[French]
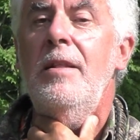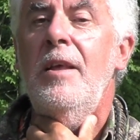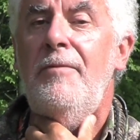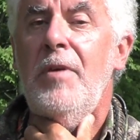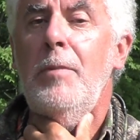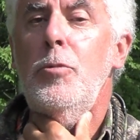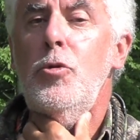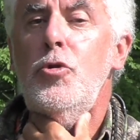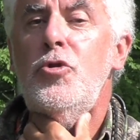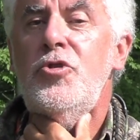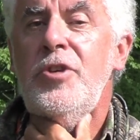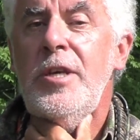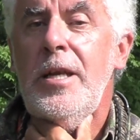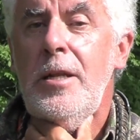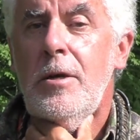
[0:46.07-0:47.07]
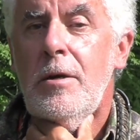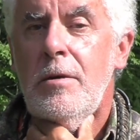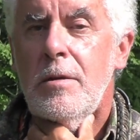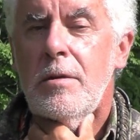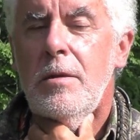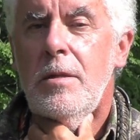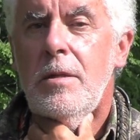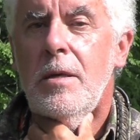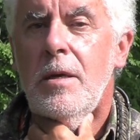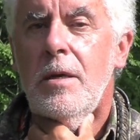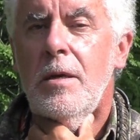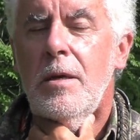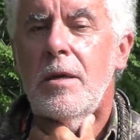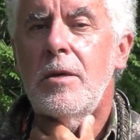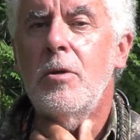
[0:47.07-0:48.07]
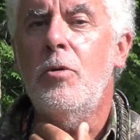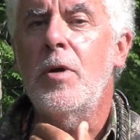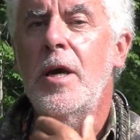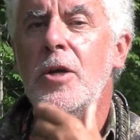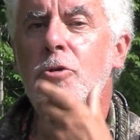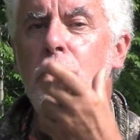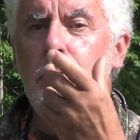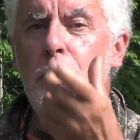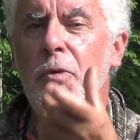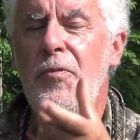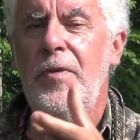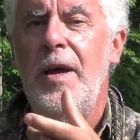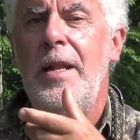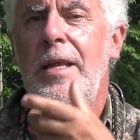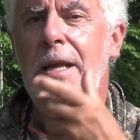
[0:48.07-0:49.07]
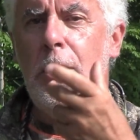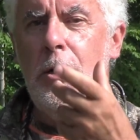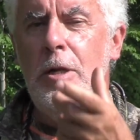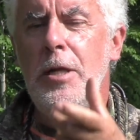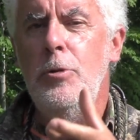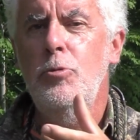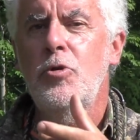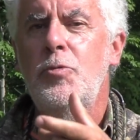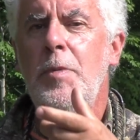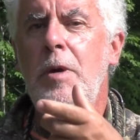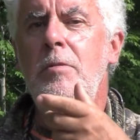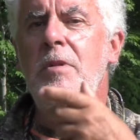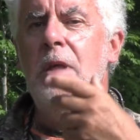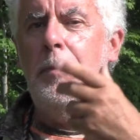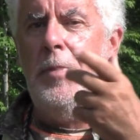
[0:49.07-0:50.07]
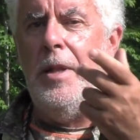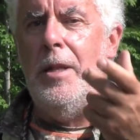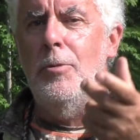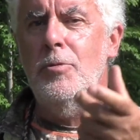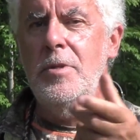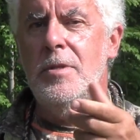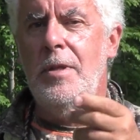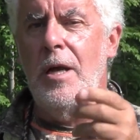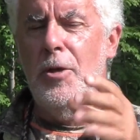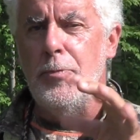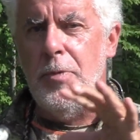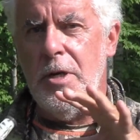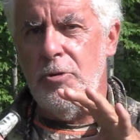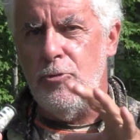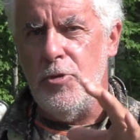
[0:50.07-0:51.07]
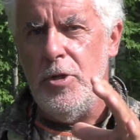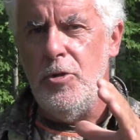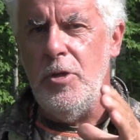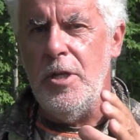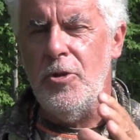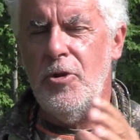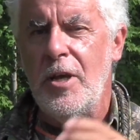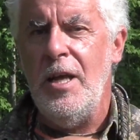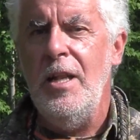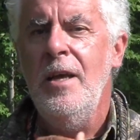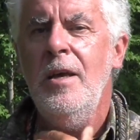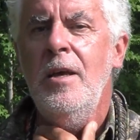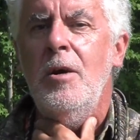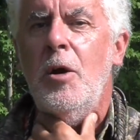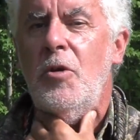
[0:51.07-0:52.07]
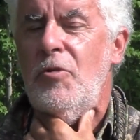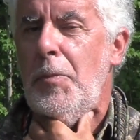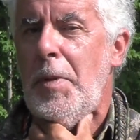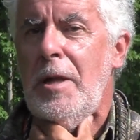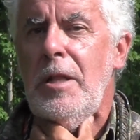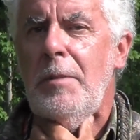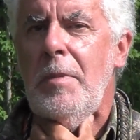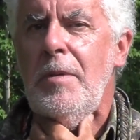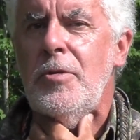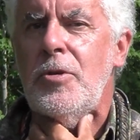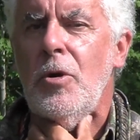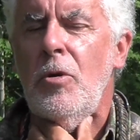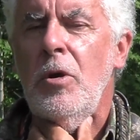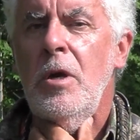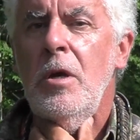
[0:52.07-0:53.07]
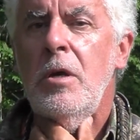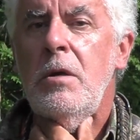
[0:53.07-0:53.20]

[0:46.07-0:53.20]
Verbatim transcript: le fameux G là, euh, qu'on rajoute pour faire les, gloussements, on les appelle longue distance pour ajouter du naturel. On va prendre la même son,